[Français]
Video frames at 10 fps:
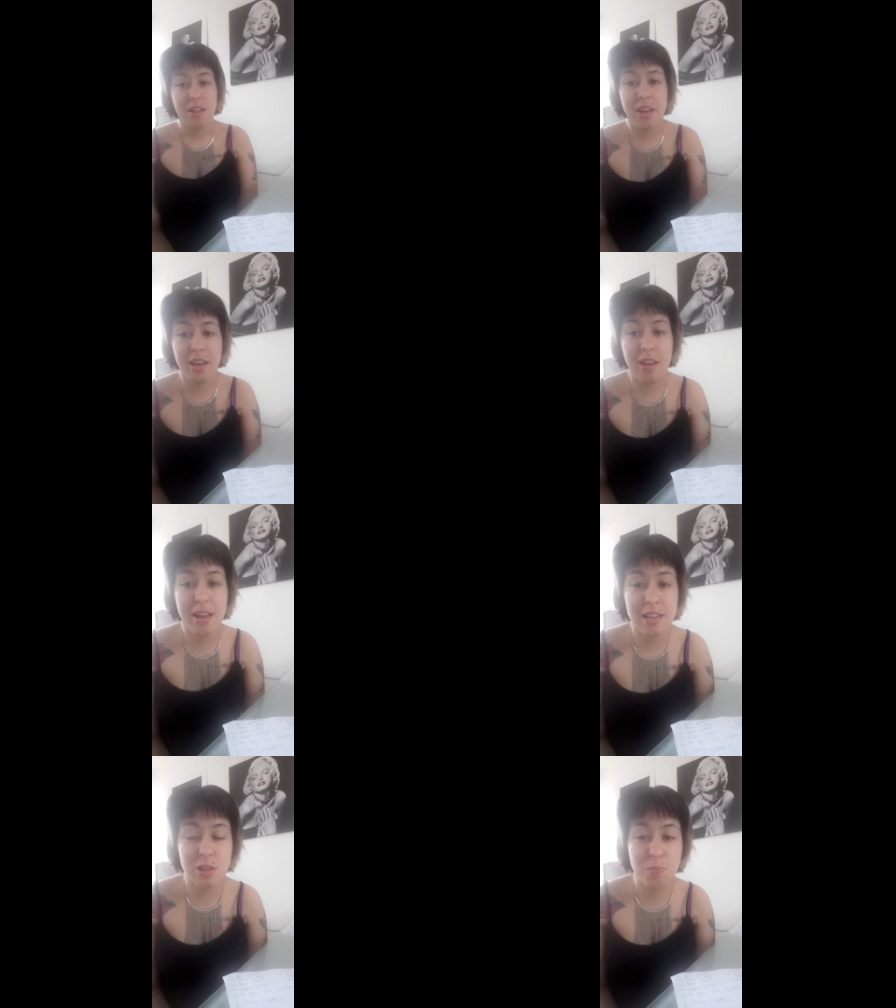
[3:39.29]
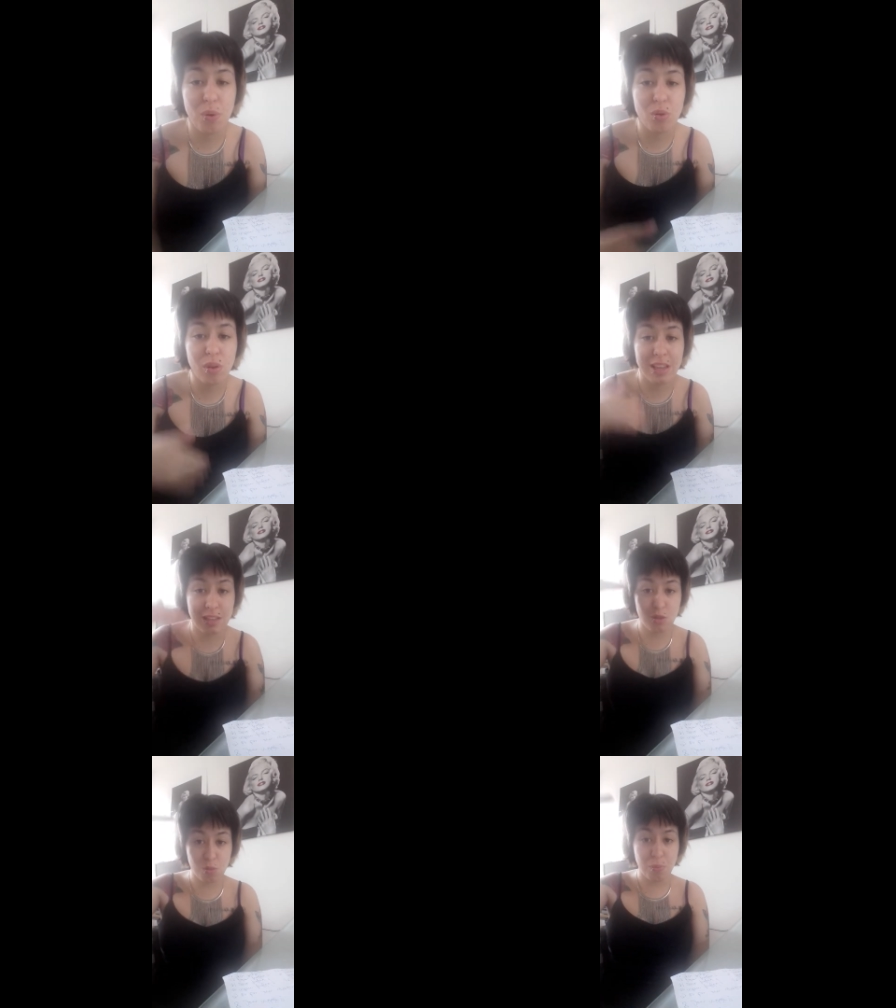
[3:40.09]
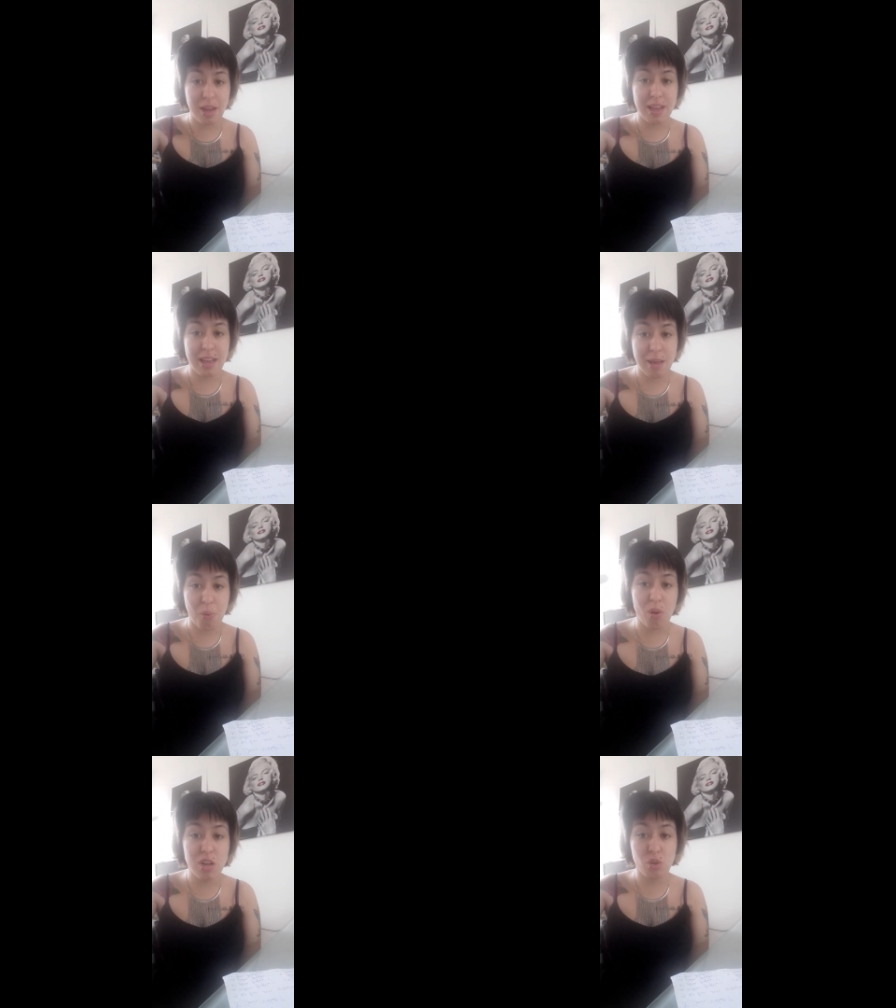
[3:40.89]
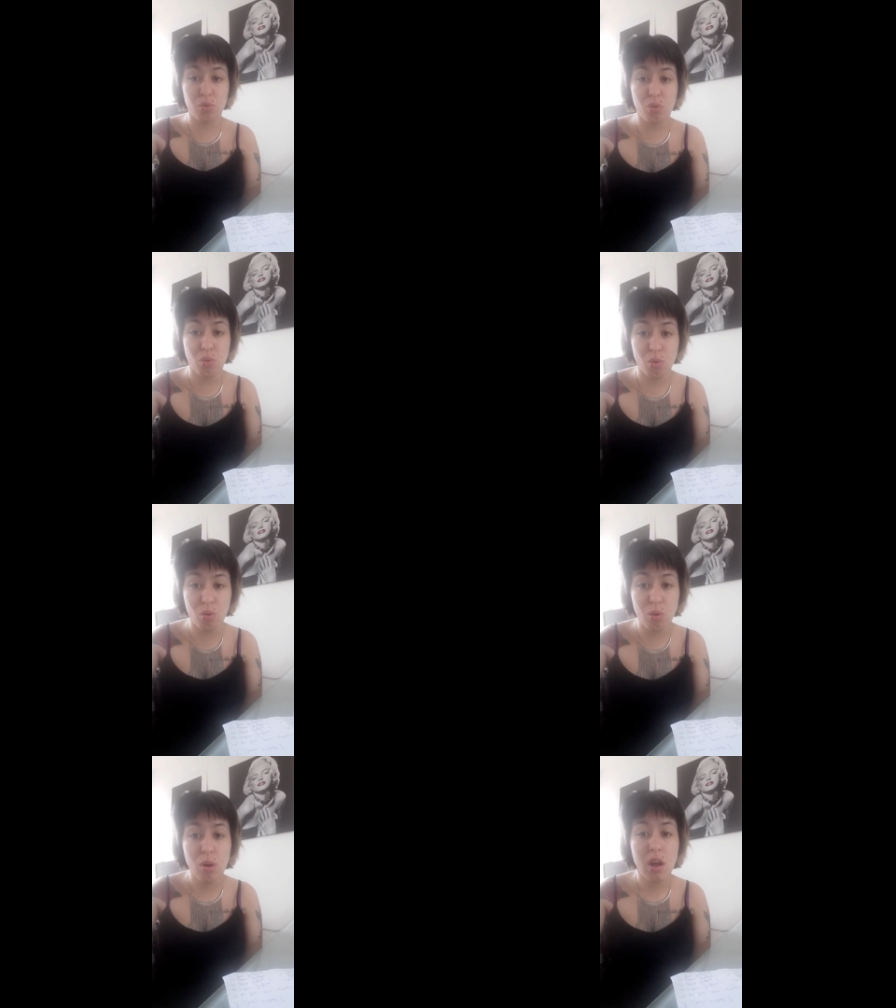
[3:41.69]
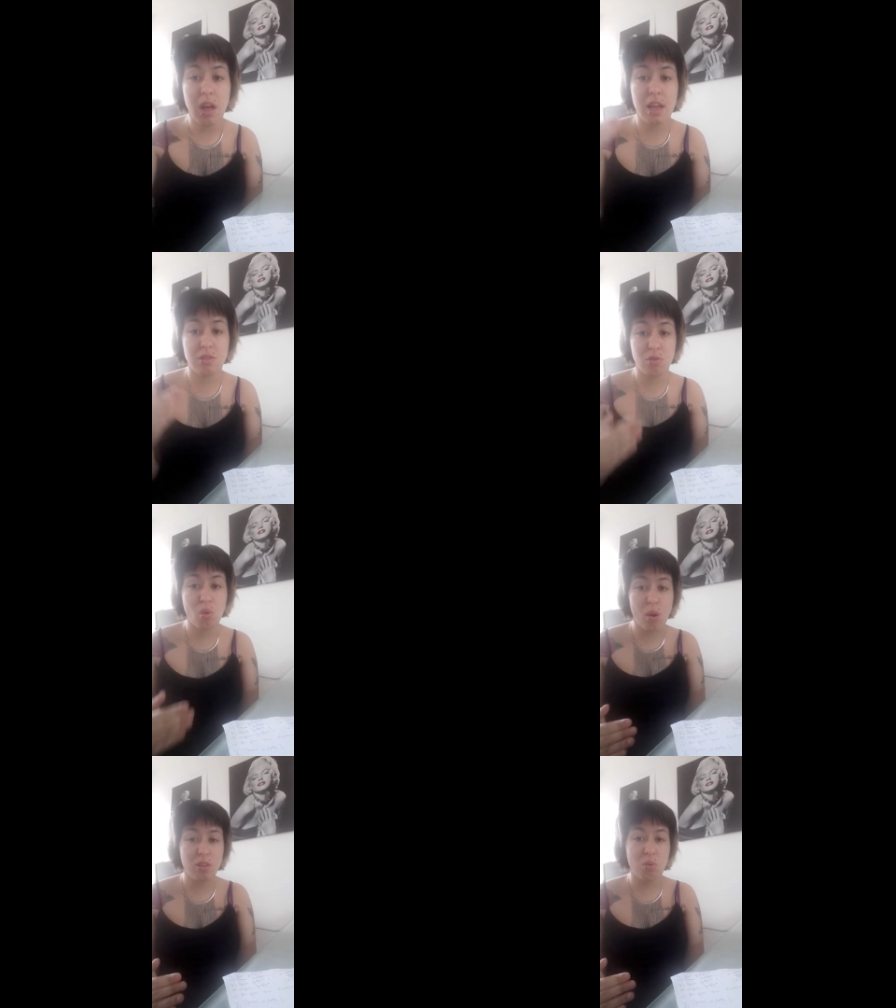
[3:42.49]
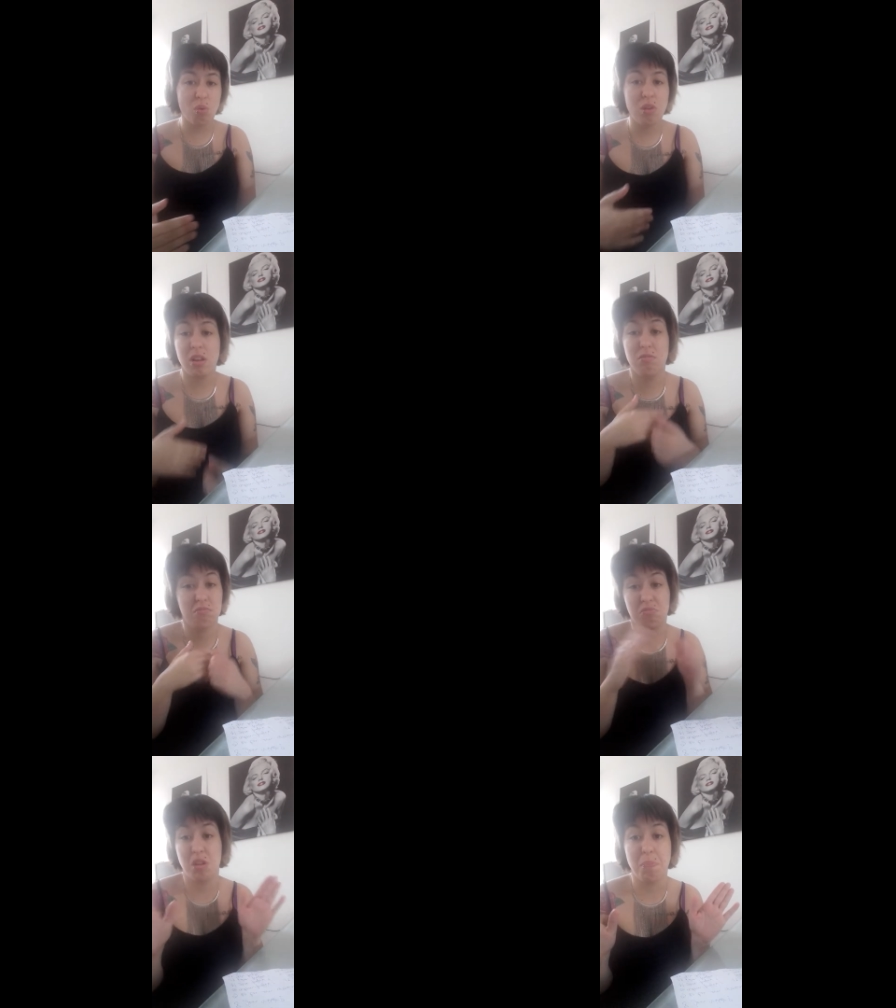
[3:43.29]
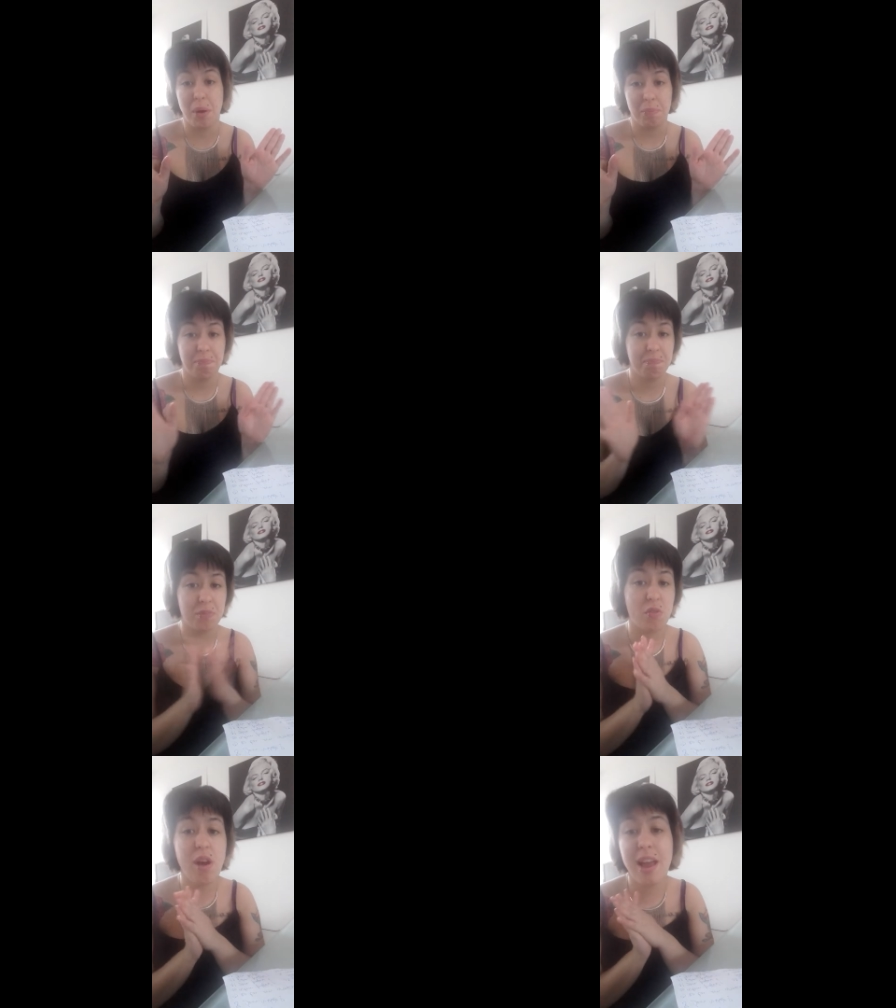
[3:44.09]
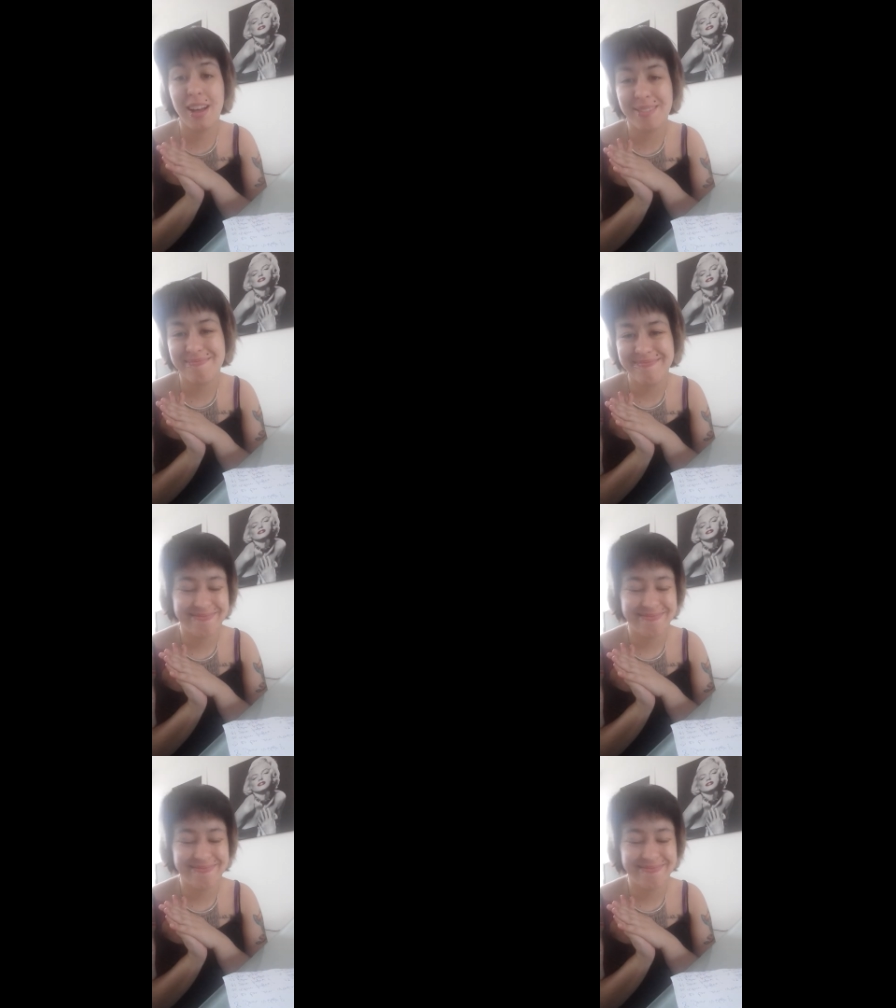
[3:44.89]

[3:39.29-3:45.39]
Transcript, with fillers: Elle, prend, les gens de haut, elle se croit drôle, j'aime pas. Voilà.